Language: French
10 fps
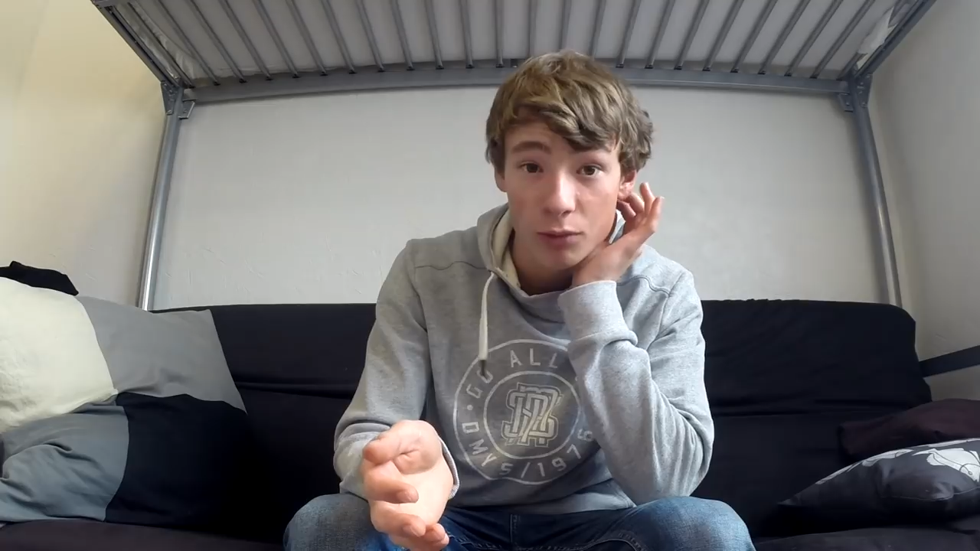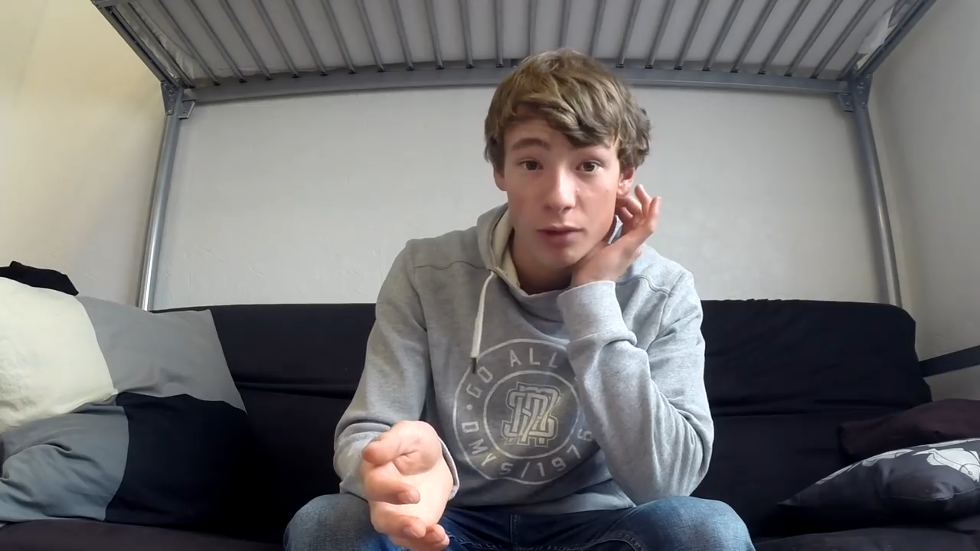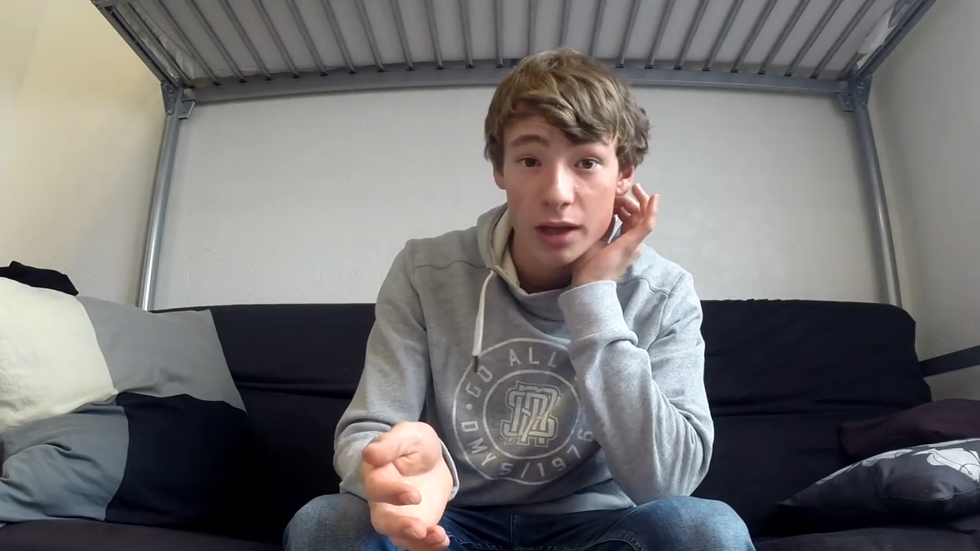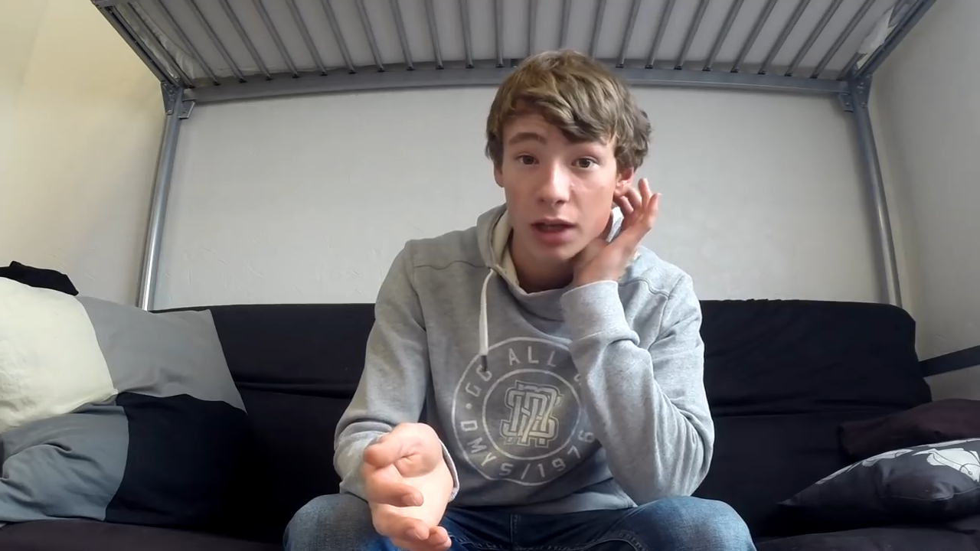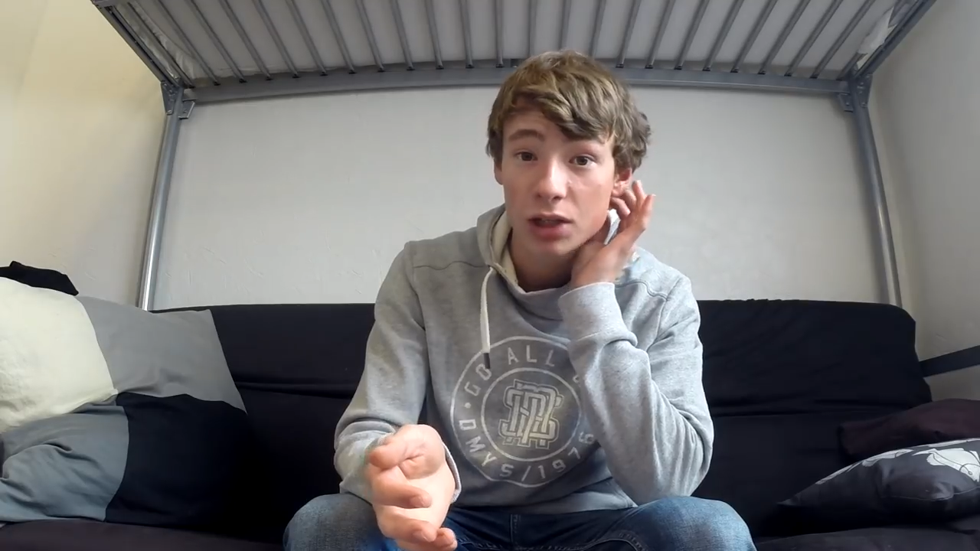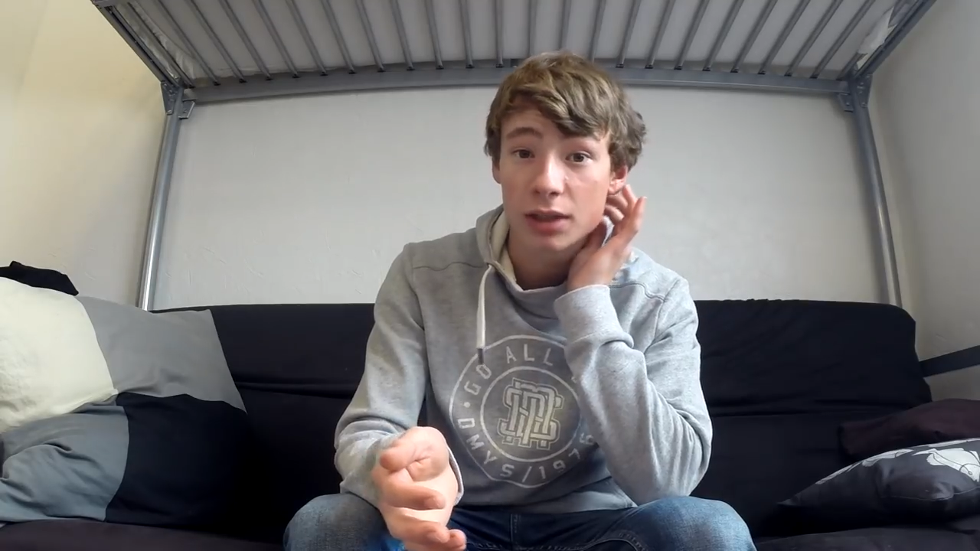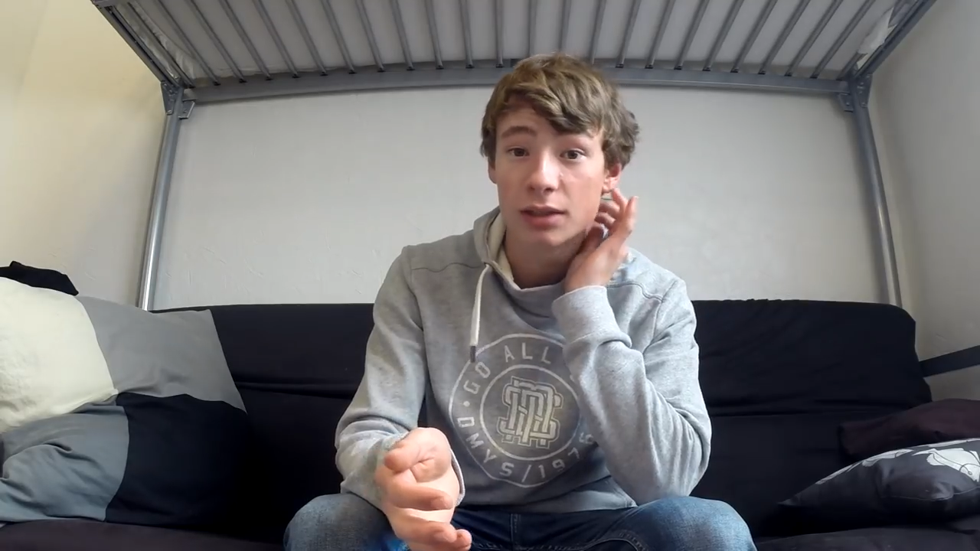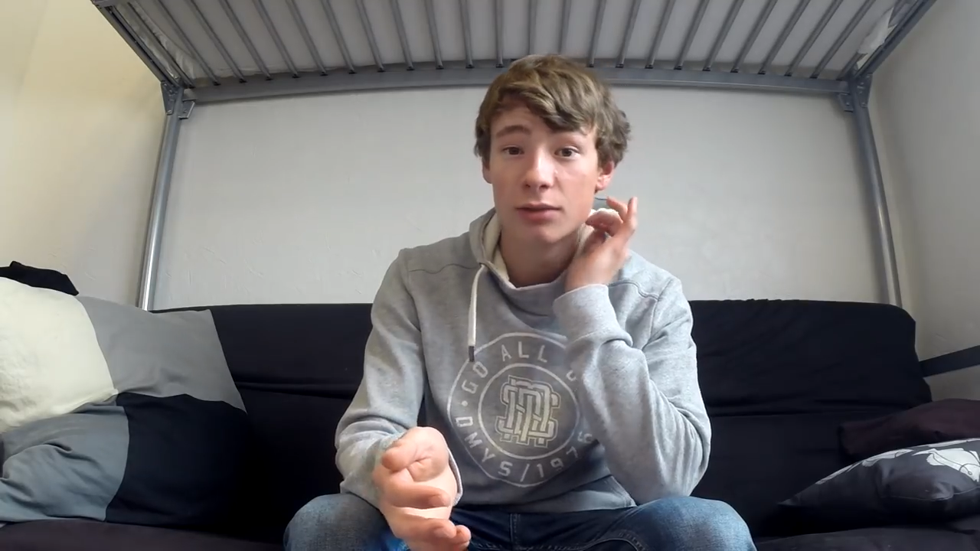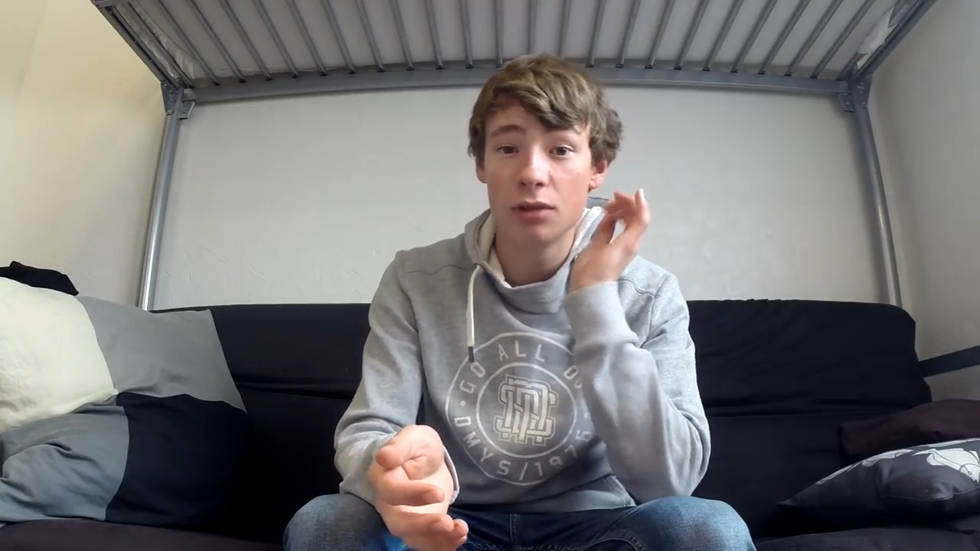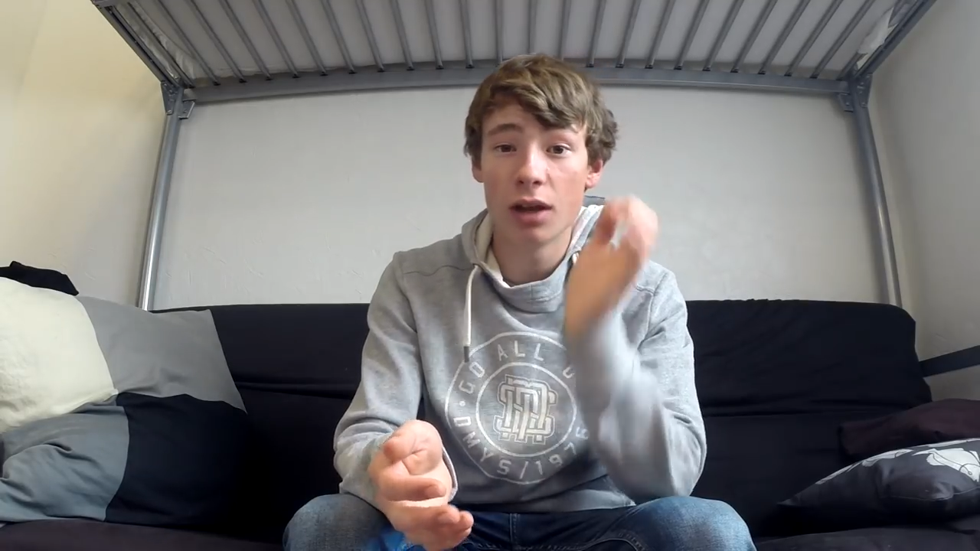voyage à
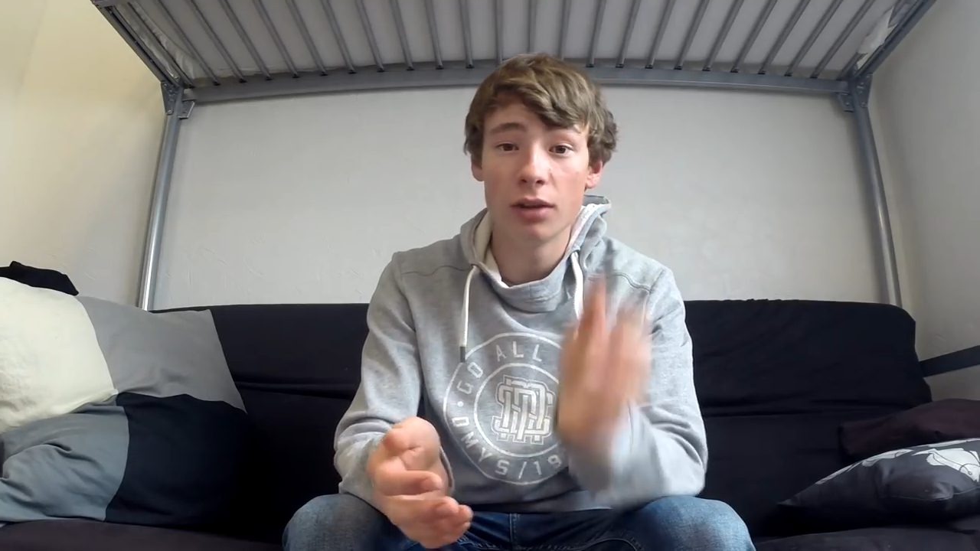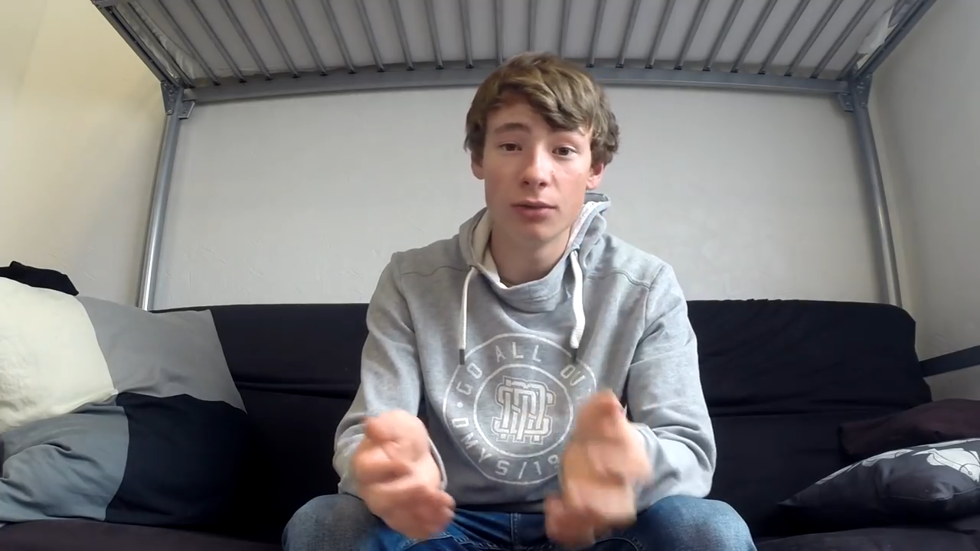ce niveau-là,